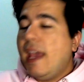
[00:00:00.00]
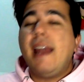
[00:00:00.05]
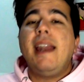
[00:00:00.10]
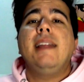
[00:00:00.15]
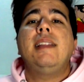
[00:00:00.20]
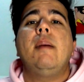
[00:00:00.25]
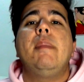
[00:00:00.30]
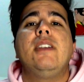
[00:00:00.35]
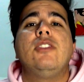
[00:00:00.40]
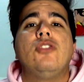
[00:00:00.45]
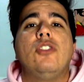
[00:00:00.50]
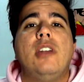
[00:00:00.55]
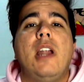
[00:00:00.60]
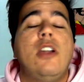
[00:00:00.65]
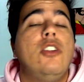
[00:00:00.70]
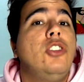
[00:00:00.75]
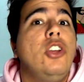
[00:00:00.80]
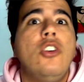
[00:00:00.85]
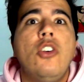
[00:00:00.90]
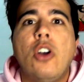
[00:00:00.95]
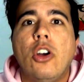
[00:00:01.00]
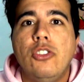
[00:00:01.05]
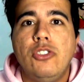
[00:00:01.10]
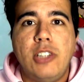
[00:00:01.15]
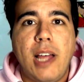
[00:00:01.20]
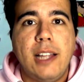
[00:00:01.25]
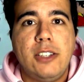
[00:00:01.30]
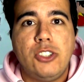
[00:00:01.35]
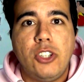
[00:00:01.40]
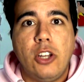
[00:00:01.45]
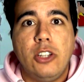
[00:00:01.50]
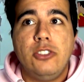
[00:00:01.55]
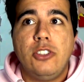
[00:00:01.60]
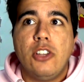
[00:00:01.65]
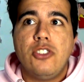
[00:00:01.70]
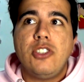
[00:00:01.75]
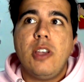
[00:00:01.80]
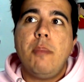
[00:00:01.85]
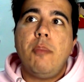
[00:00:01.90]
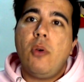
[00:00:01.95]
¿Quién es esta persona? No tengo contacto.
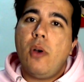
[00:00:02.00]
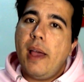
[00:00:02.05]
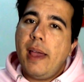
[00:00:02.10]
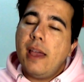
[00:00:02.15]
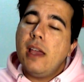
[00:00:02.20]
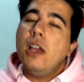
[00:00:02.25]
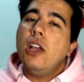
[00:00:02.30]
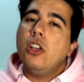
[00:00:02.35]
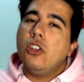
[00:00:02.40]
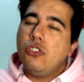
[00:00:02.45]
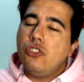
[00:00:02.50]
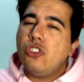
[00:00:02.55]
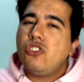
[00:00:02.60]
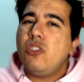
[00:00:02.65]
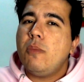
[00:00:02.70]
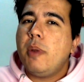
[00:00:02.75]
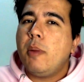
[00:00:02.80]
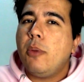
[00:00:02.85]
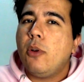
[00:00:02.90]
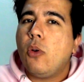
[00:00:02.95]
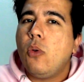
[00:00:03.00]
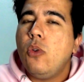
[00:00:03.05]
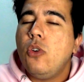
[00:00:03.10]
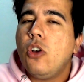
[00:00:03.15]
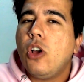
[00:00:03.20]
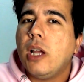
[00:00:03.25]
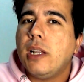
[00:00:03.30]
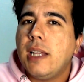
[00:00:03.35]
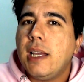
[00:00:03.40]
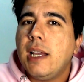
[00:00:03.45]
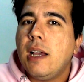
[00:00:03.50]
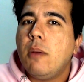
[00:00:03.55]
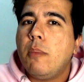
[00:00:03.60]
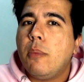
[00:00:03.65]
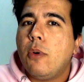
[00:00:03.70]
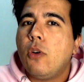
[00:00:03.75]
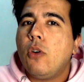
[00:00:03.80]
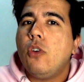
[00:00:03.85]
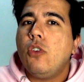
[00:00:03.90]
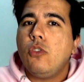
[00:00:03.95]
Entonces, pues, yo siempre procuro que tenga un
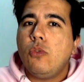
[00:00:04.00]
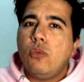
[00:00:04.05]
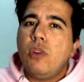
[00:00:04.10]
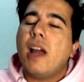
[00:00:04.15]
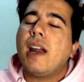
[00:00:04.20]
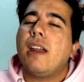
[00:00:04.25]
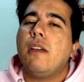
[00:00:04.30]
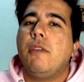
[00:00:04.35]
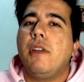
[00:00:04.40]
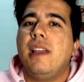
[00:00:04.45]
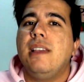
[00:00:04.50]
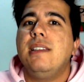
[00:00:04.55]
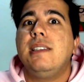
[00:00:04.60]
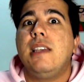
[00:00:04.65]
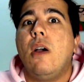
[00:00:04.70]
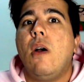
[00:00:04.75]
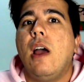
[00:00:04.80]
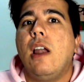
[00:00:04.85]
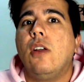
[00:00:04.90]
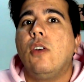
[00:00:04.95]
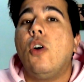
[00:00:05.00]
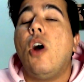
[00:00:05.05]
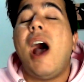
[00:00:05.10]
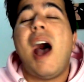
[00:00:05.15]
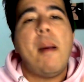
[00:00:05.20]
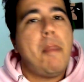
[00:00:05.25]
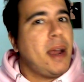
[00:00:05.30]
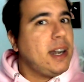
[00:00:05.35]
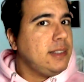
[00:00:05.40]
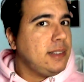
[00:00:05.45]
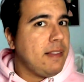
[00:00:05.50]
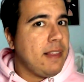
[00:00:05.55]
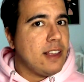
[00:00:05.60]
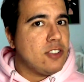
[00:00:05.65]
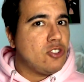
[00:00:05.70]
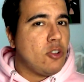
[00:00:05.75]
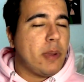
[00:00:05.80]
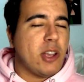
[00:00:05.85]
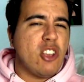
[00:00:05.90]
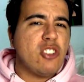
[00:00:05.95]
poco una referencia o algo. Aparte de
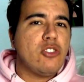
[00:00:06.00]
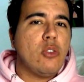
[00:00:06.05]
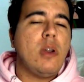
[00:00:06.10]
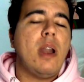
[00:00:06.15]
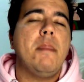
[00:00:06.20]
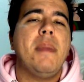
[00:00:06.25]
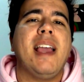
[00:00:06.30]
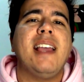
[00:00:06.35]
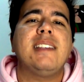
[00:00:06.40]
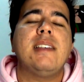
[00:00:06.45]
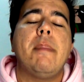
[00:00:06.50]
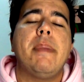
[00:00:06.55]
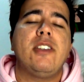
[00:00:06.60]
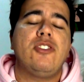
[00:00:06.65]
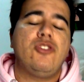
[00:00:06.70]
eso, para yo asegurarme que esa